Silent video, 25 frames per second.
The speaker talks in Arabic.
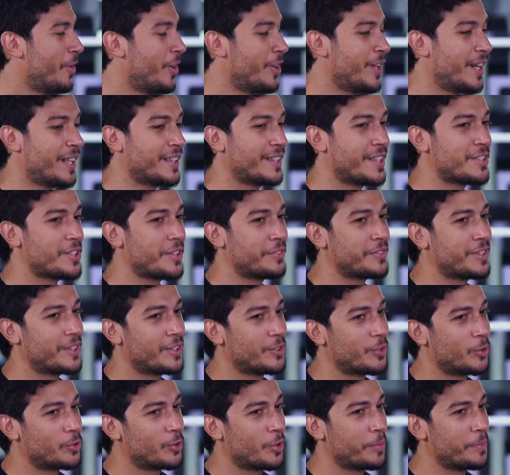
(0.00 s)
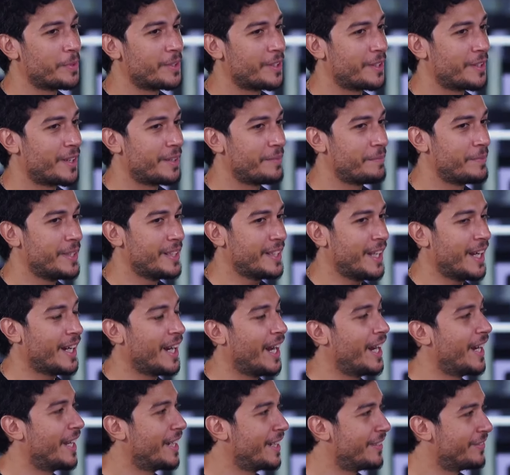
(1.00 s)
ما انا اكتشفت ان دكتور بيتر كان بيضحك
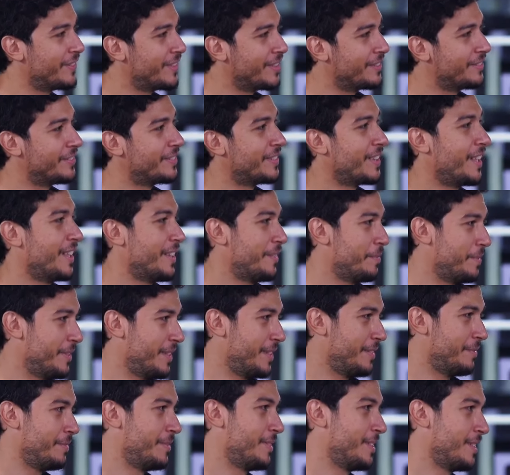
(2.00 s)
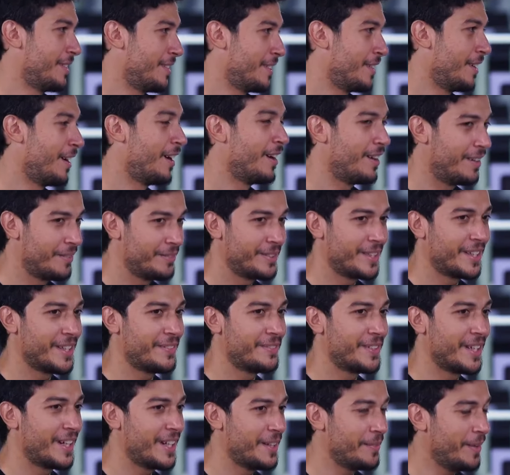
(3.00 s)
عليا بي... يعني بي... بيجيب رجلك اه
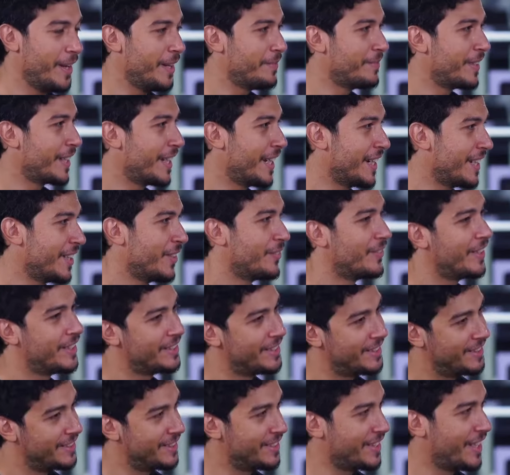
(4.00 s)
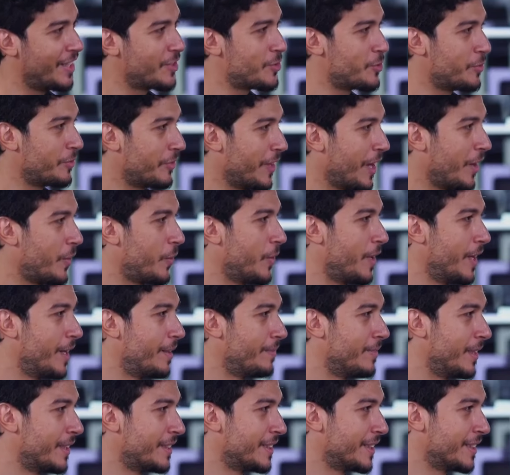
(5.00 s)
بيجيب رجلك حلم الجنه وبعدين انت هتشوف
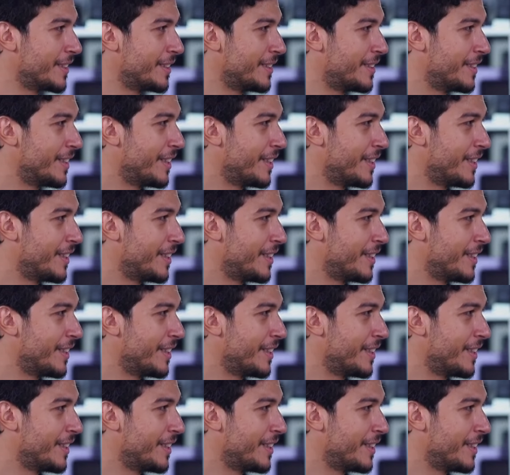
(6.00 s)
اهوال بعد كده